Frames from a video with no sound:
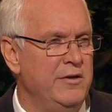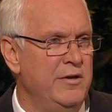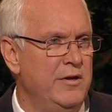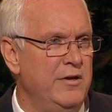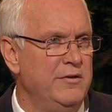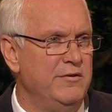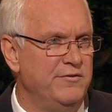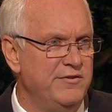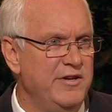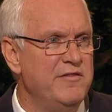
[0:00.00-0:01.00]
Satan n'a
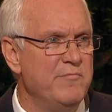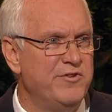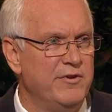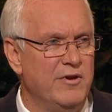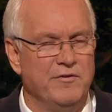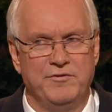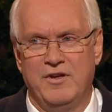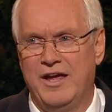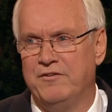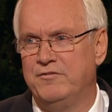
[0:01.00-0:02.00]
pas besoin que tout le
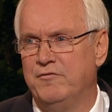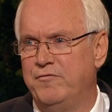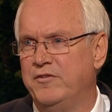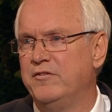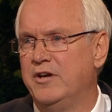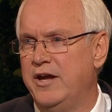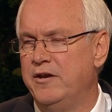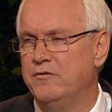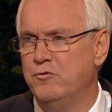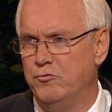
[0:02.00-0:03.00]
monde soit comme Cain
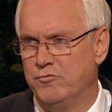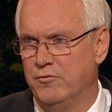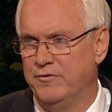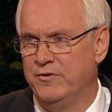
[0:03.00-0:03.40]
ou Judas.